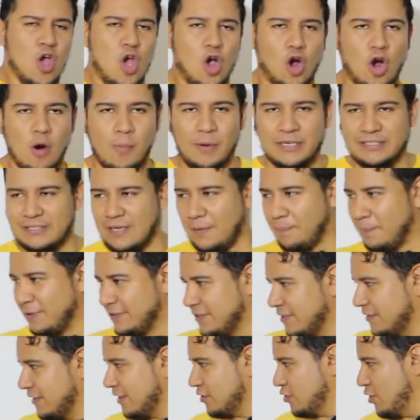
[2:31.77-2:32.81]
Cómo hacer
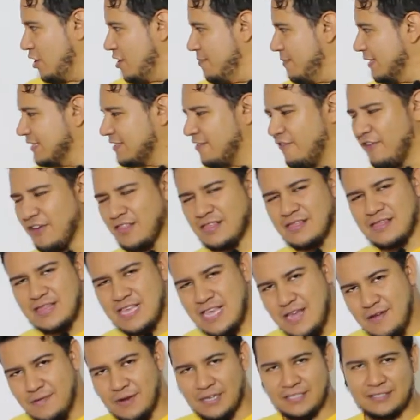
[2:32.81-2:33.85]
presentaciones más
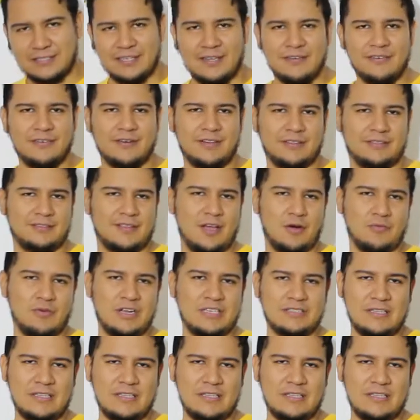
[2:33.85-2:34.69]
efectivas frente a